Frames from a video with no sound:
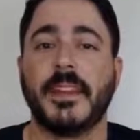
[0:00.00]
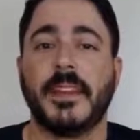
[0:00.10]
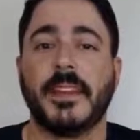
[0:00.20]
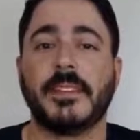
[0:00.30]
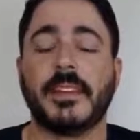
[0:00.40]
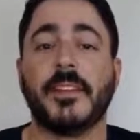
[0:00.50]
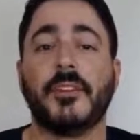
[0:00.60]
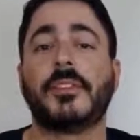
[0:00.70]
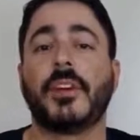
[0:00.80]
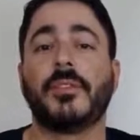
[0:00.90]
Entendeu?
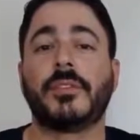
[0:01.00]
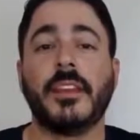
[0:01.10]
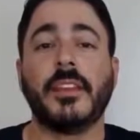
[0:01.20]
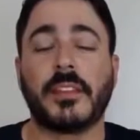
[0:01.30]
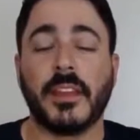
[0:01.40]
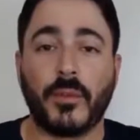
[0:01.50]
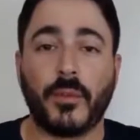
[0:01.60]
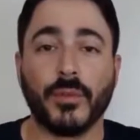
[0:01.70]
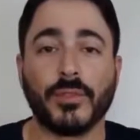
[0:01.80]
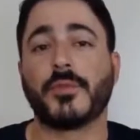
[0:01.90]
Então eu tenho, tenho
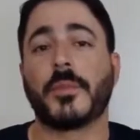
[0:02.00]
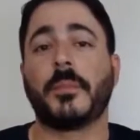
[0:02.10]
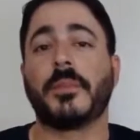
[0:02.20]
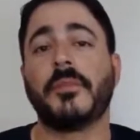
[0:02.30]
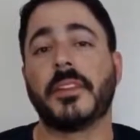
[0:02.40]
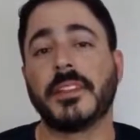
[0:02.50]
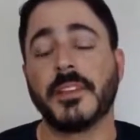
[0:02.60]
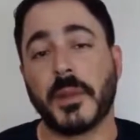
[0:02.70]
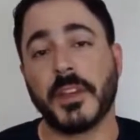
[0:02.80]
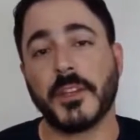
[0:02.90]
custos para poder fazer esse
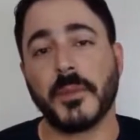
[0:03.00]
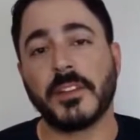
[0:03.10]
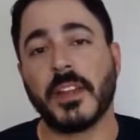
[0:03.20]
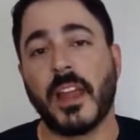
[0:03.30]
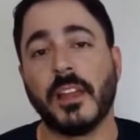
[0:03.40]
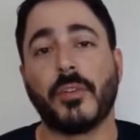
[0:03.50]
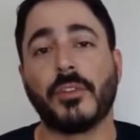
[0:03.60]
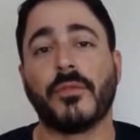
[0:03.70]
preenchimento de relatório.